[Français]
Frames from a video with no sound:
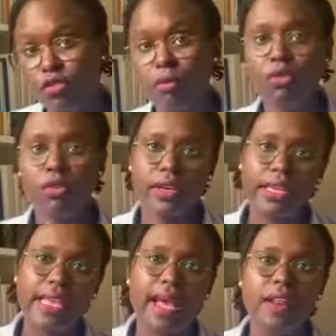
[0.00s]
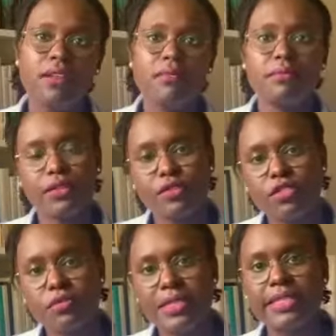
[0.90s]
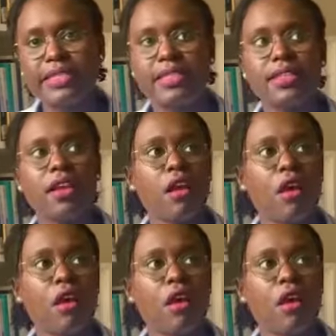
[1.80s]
comme L'Oréal, MAC Cosmétique,